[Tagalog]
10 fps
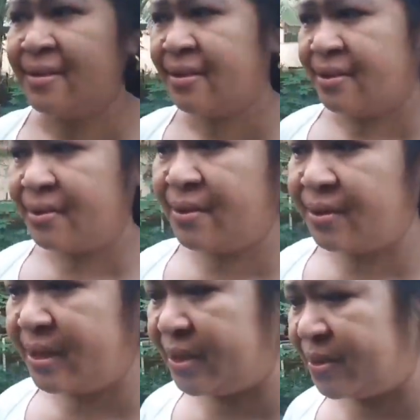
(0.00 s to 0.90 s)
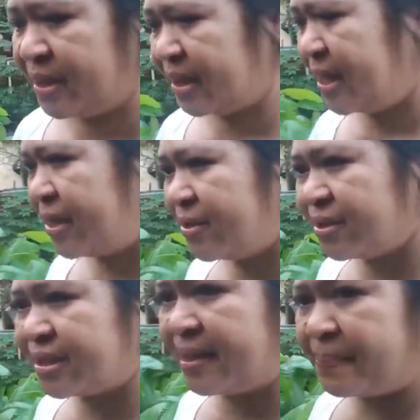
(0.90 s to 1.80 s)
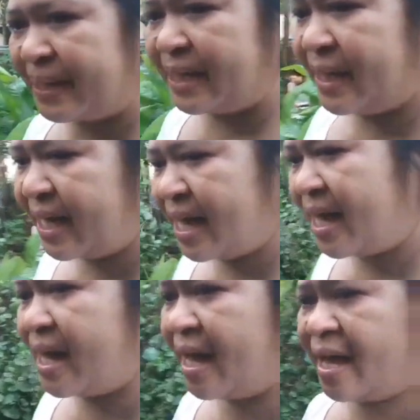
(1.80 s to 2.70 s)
So, dito na tayo sa paliya.